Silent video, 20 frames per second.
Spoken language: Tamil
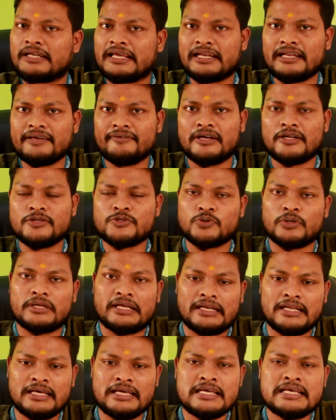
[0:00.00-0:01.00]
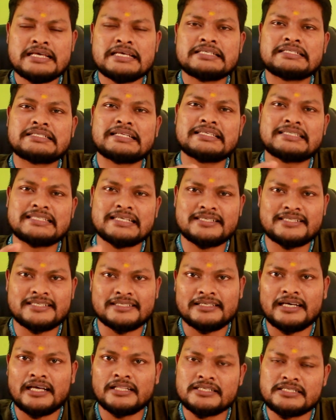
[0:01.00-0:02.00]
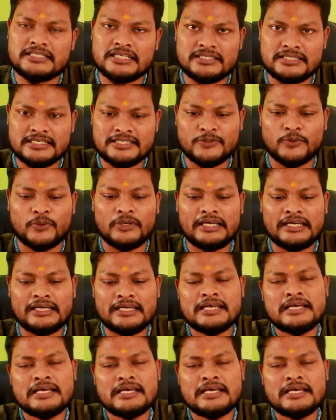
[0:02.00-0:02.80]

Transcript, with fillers: ஒரு டெக்னிக் வேணும்னு சொன்னீங்கன்னா ஸ்ட்ரெச்சஸ் அது ஸ்ட்ரெச்சஸ் கூட